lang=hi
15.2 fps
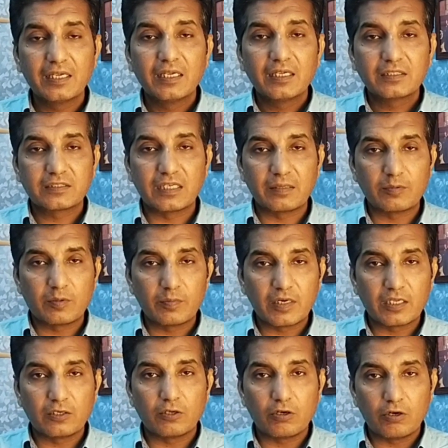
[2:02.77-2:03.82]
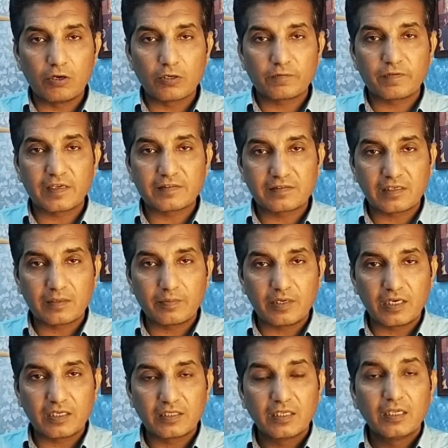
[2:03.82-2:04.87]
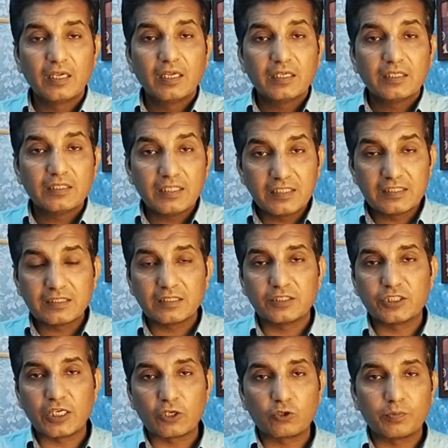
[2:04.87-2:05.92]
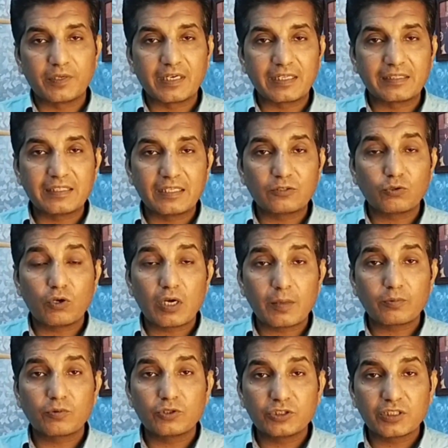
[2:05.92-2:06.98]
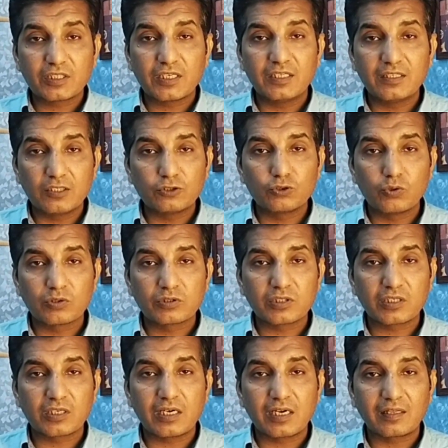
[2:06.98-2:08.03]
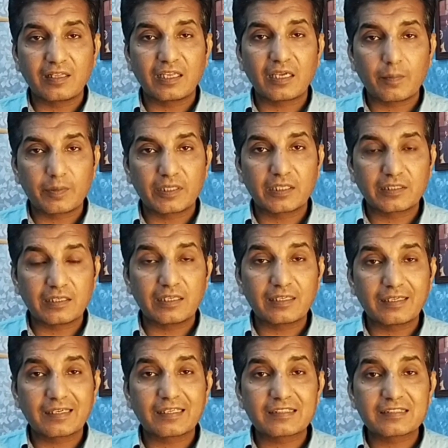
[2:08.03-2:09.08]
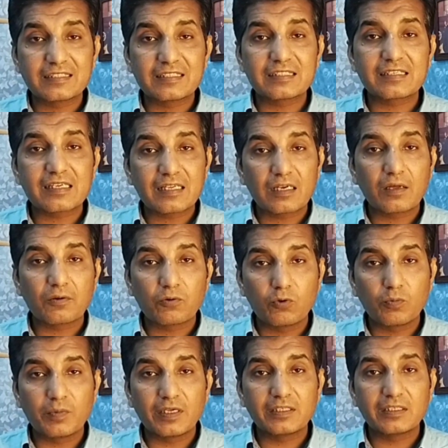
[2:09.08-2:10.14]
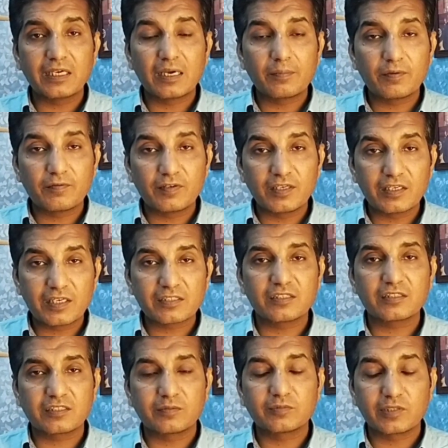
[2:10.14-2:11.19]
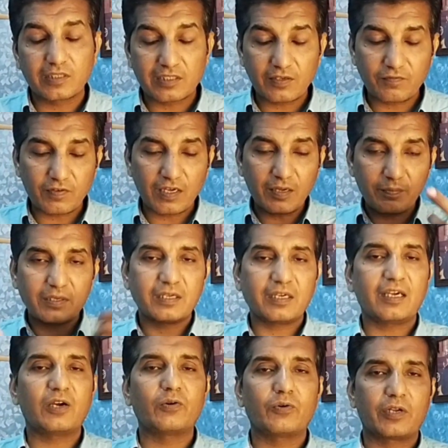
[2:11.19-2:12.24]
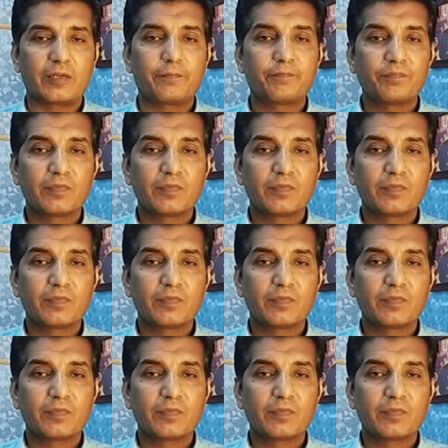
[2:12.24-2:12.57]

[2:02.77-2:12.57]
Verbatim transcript: इस्लामाबाद लाहौर फैसलाबाद इन शहरों में रहते हैं तो आपको यकीनन जोक सरकार देख के पता चलेगा कि सिंध के इलाकों में जहाँ पे वडेरा सिस्टम चलता है वहाँ पे क्या हो रहा है